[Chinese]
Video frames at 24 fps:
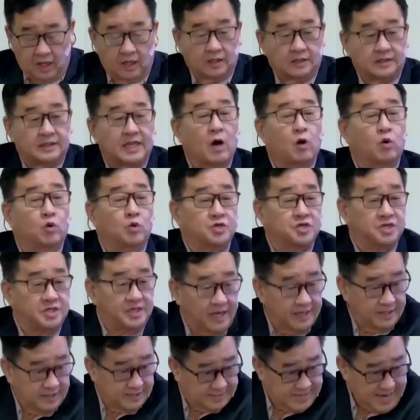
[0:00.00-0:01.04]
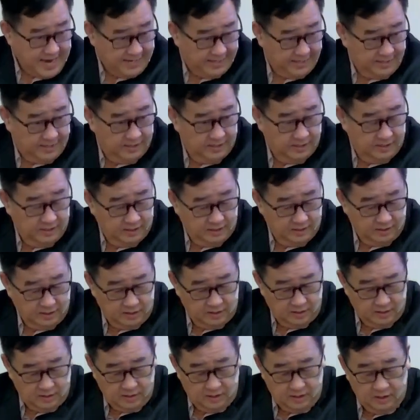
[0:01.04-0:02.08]
到现在，
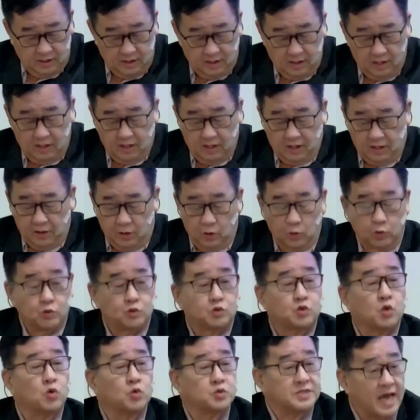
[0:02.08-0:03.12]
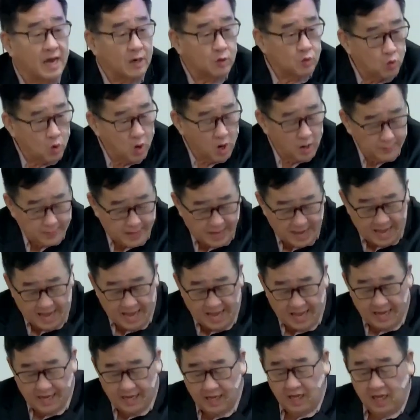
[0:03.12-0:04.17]
有受伤过吗？
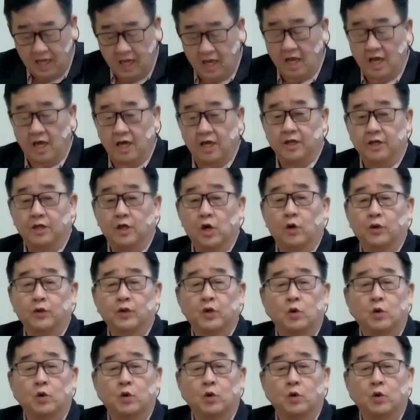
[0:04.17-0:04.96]
有有